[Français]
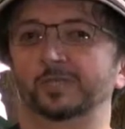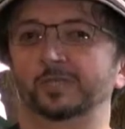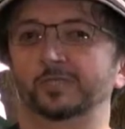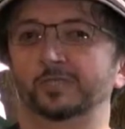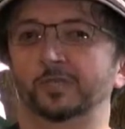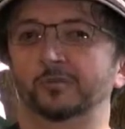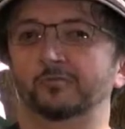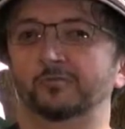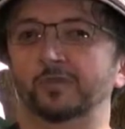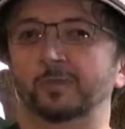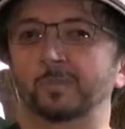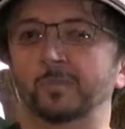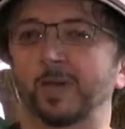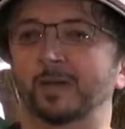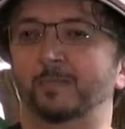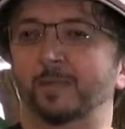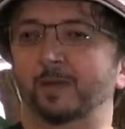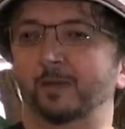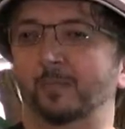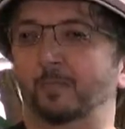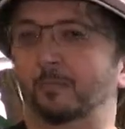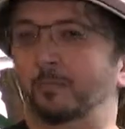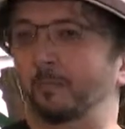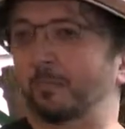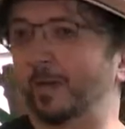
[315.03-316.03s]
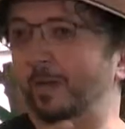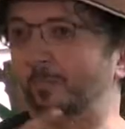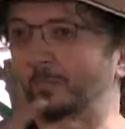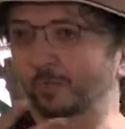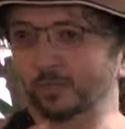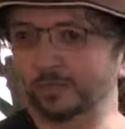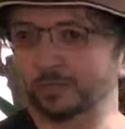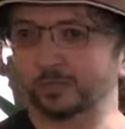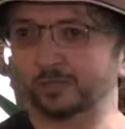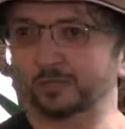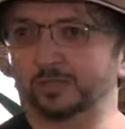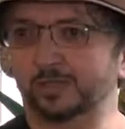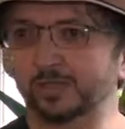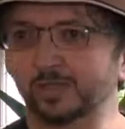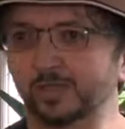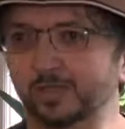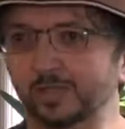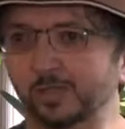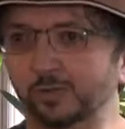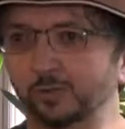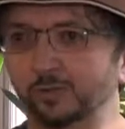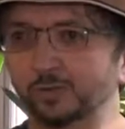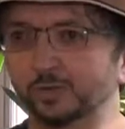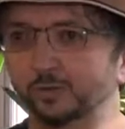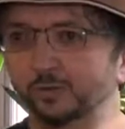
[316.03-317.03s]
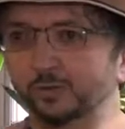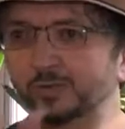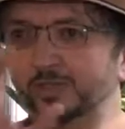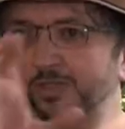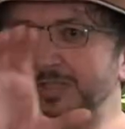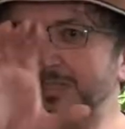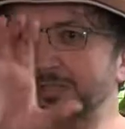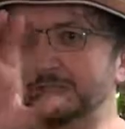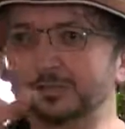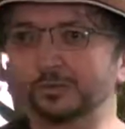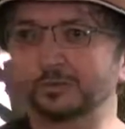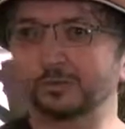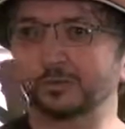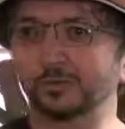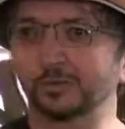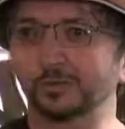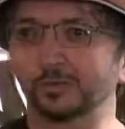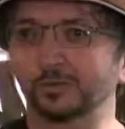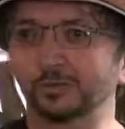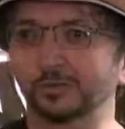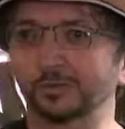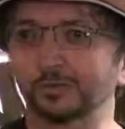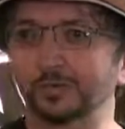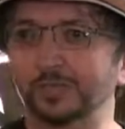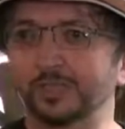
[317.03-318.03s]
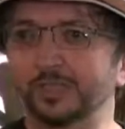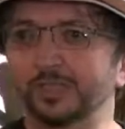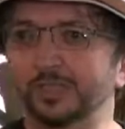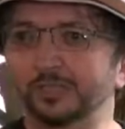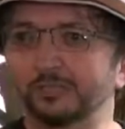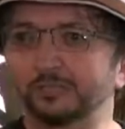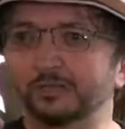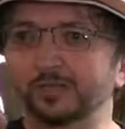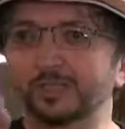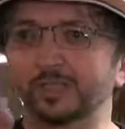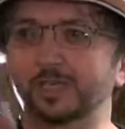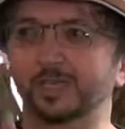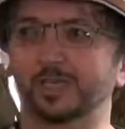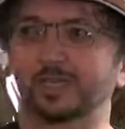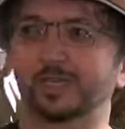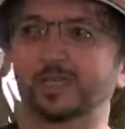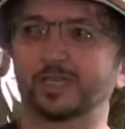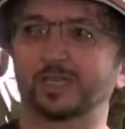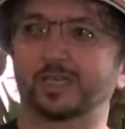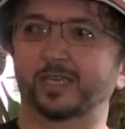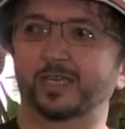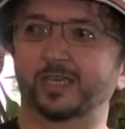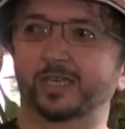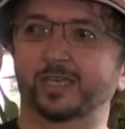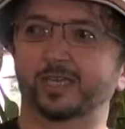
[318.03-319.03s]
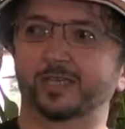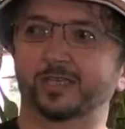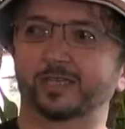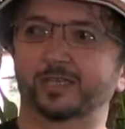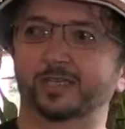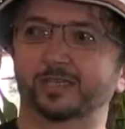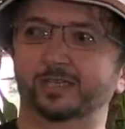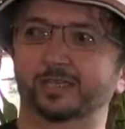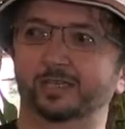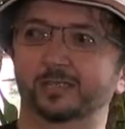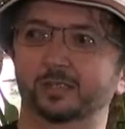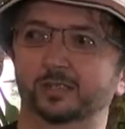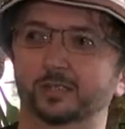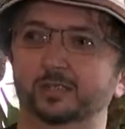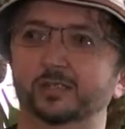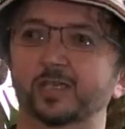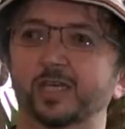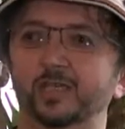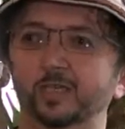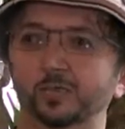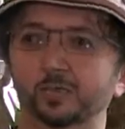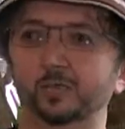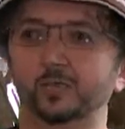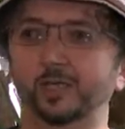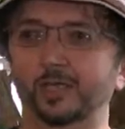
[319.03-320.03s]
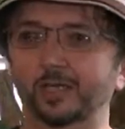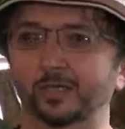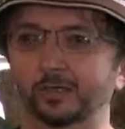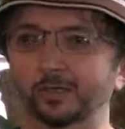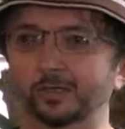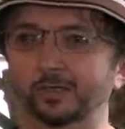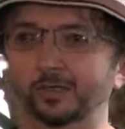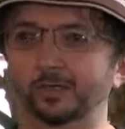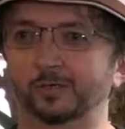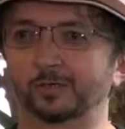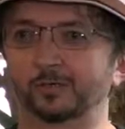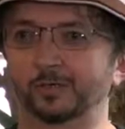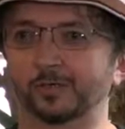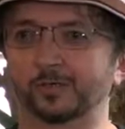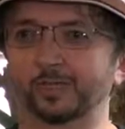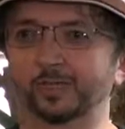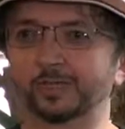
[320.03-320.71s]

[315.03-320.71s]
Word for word: je ne vais pas m'apesantir. Le sous-titre du, livre est Shanghai au corps à corps.